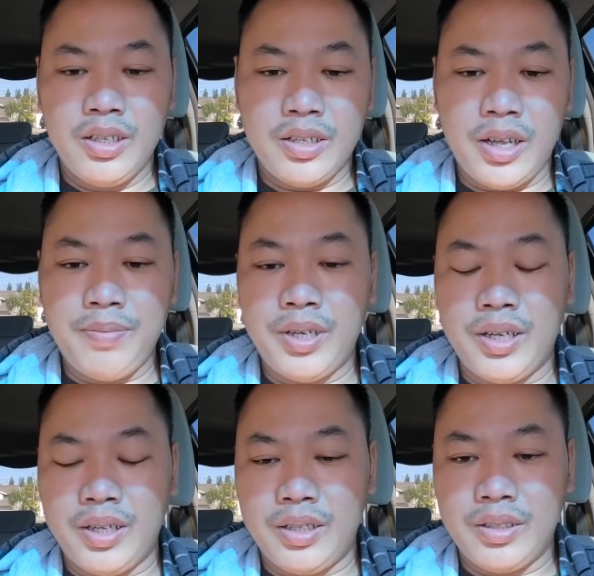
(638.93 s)
để
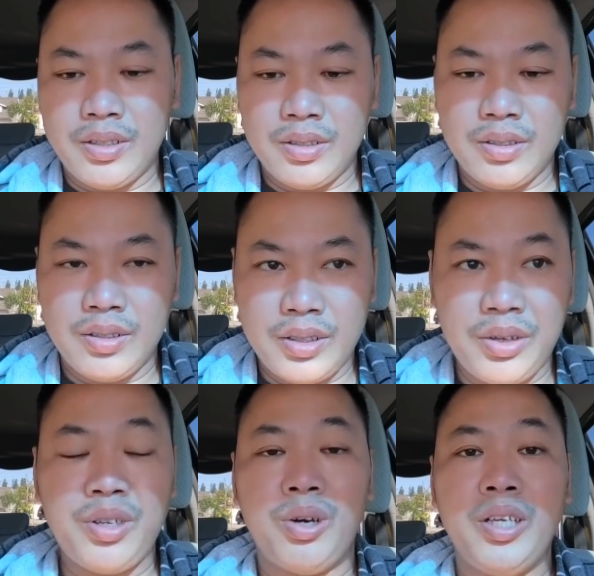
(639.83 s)
mà
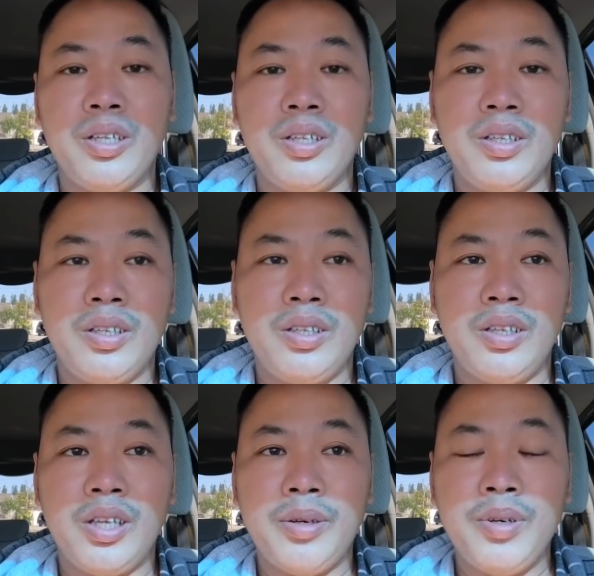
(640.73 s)
theo dõi
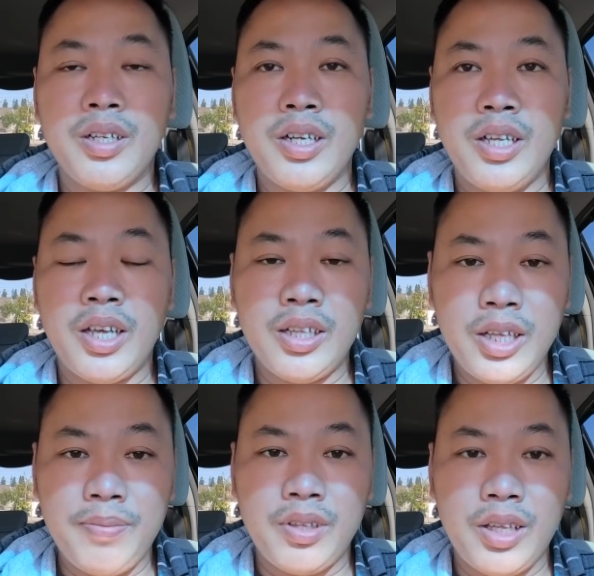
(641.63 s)
những cái bước đi kế
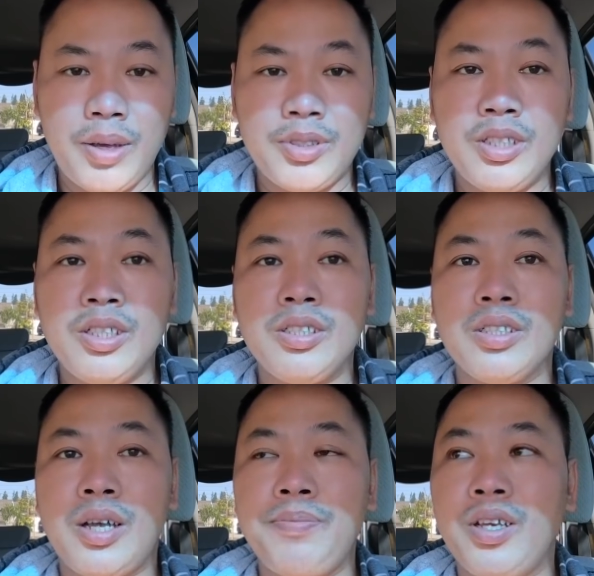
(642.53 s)
tiếp em sẽ đưa
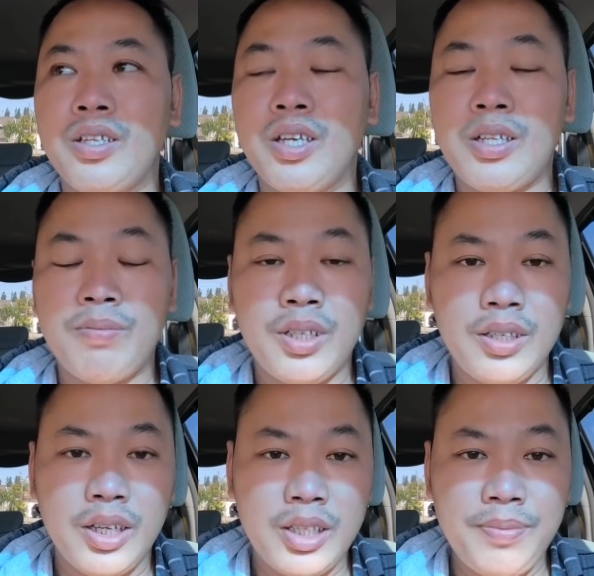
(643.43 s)
cập nhật những cái thông
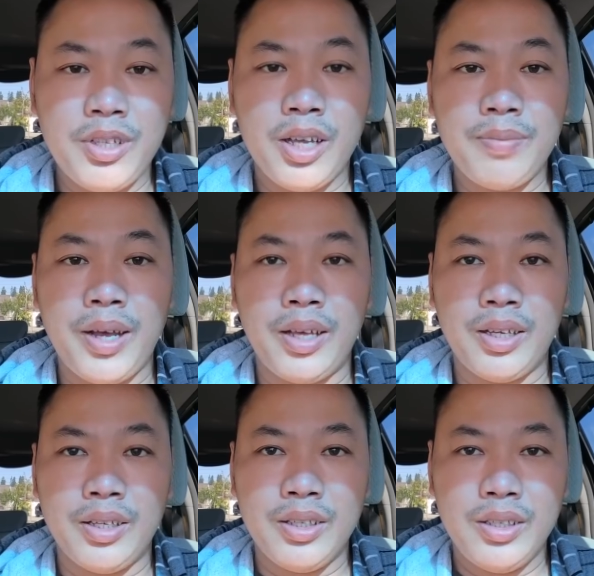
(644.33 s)
tin kế tiếp cho các bạn
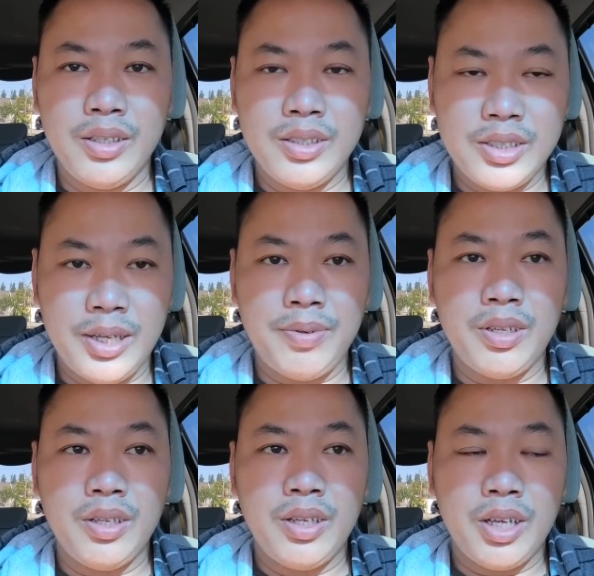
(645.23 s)
à, xem
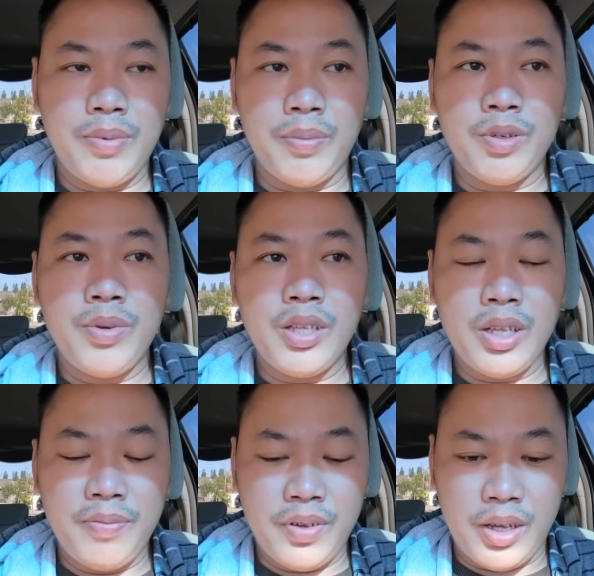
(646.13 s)
đấy các bạn muốn biết
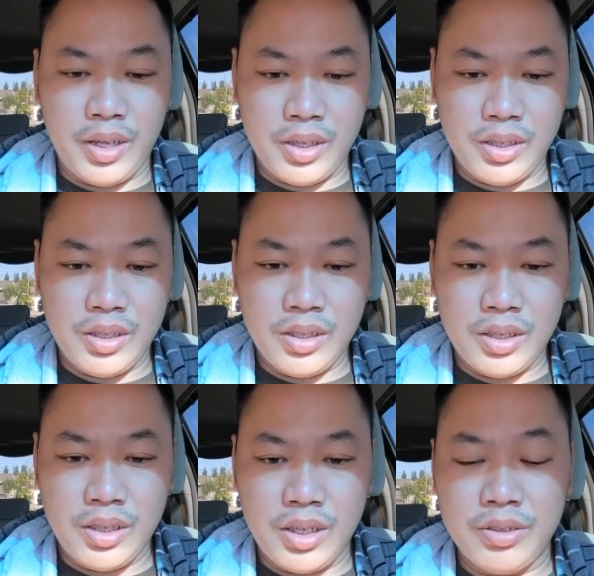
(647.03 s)
thêm về cái cái
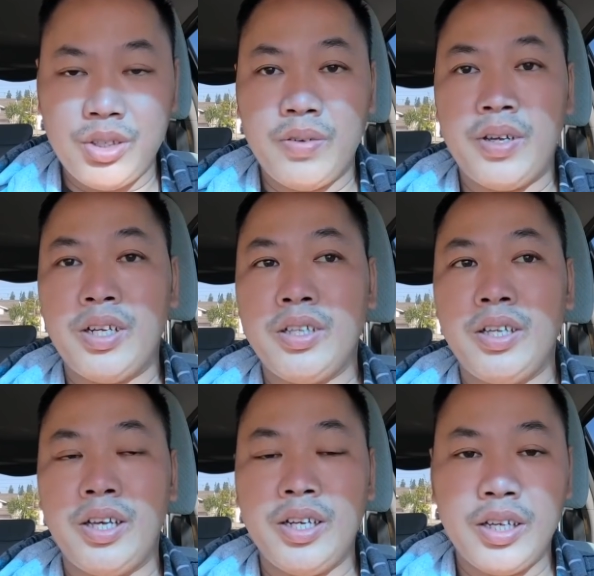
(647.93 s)
cái khi nào cho về đó
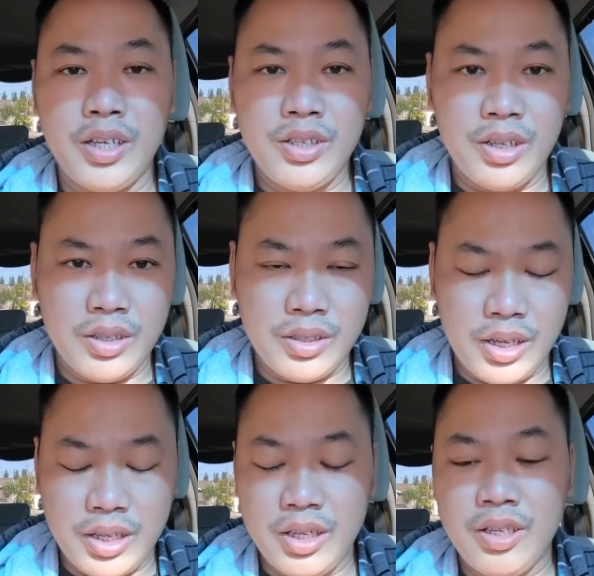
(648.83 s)
thì hãy đăng ký cho
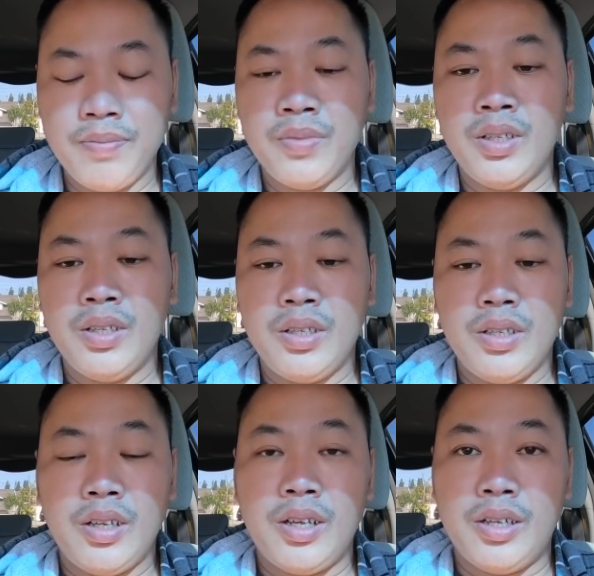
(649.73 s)
đăng ký
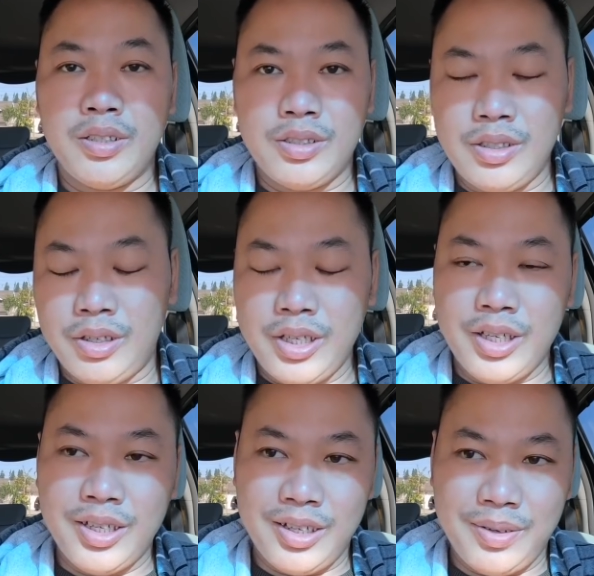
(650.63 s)
à, xin lỗi nha